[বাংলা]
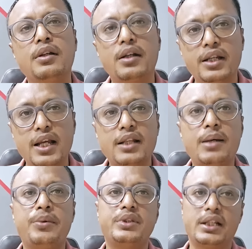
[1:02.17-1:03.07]
রিয়াদ
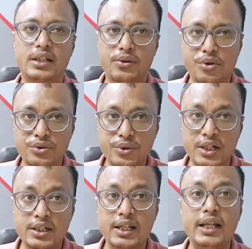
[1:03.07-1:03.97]
এবং জাদ্দা
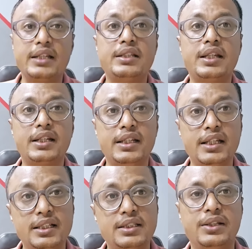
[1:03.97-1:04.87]
কনসুলেটে এসে
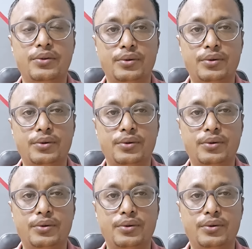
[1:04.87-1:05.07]
গিয়েছিল